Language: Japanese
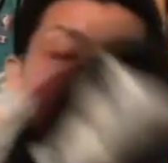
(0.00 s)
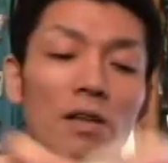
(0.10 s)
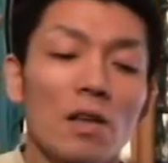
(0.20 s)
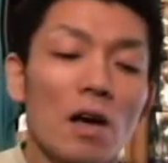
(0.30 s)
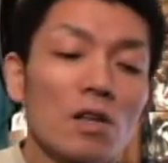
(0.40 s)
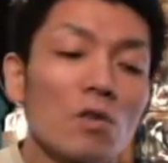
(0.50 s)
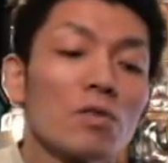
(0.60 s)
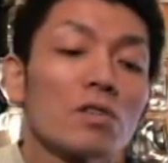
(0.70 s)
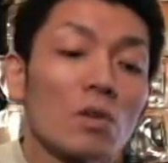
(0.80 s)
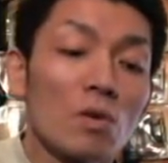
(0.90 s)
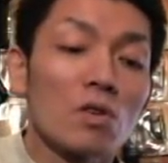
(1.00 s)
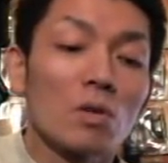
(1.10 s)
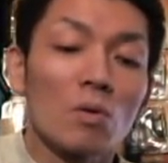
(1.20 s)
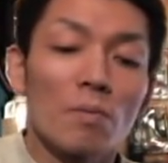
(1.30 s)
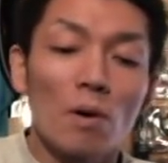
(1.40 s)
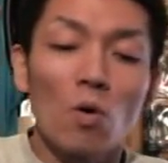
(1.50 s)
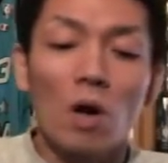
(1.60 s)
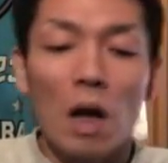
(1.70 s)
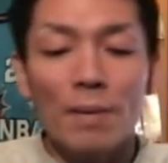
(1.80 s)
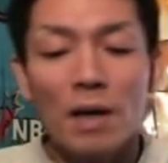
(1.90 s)
はい、履いてるんですけどね、ちゃんと。もうこの
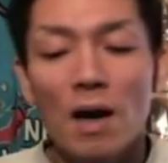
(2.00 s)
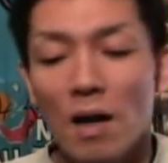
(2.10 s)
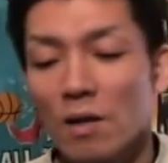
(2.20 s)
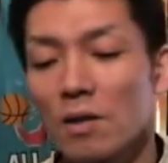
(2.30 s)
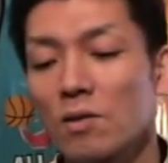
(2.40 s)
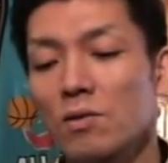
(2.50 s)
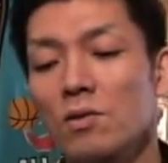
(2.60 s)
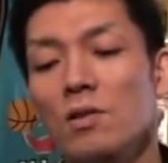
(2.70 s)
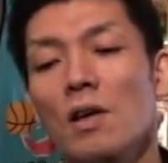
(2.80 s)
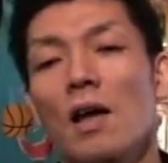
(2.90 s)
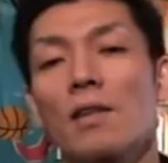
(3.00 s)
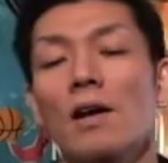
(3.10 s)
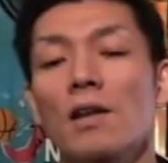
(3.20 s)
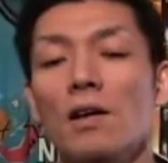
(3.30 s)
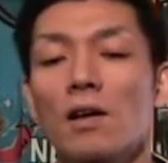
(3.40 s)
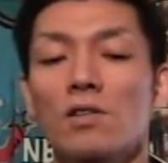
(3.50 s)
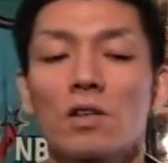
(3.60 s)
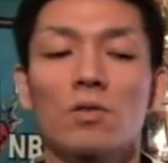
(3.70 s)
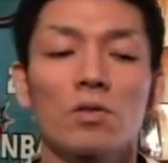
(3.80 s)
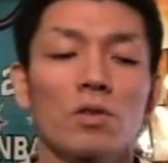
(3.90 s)
紙がくっついてテカテカし
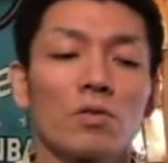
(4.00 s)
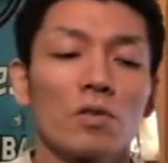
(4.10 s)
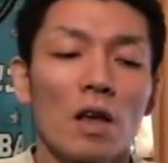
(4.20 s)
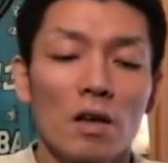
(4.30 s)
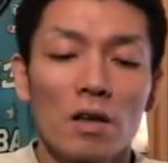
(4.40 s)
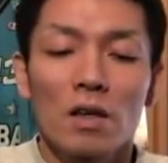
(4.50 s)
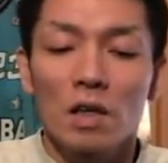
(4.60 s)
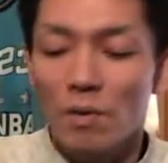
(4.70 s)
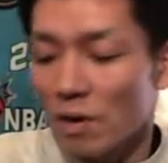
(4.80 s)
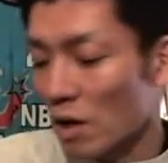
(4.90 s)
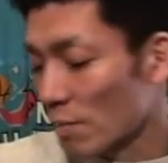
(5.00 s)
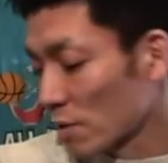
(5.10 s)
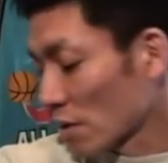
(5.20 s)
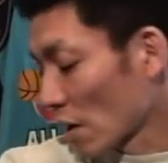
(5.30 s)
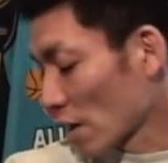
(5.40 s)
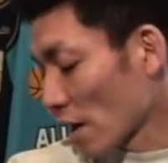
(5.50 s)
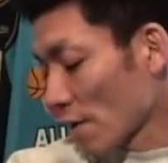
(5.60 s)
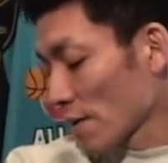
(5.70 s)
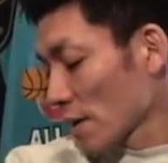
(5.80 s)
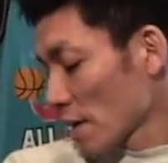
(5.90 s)
てるっていうね、疑惑ありますからね。